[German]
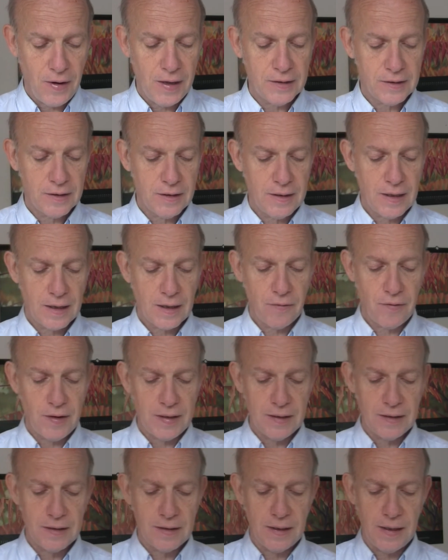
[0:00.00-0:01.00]
weil es in der
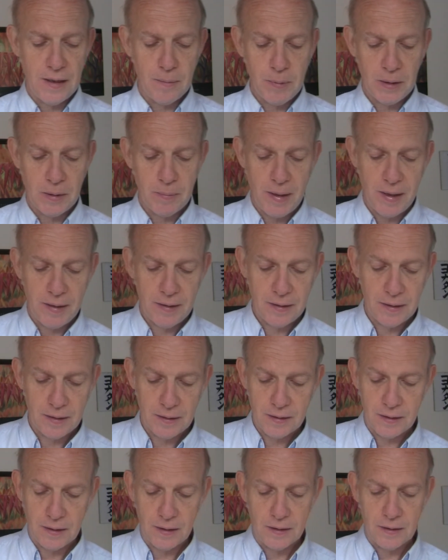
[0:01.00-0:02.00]
Rivalität mit dem
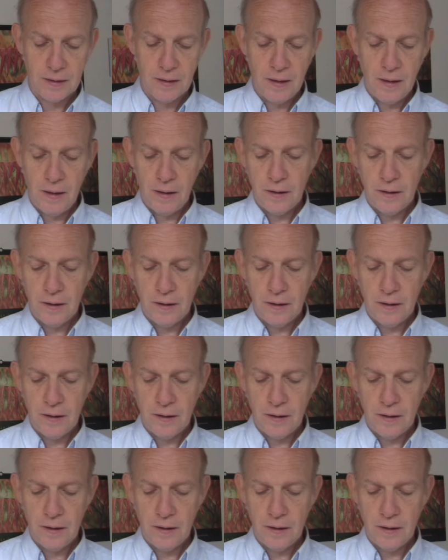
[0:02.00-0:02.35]
anderen tritt.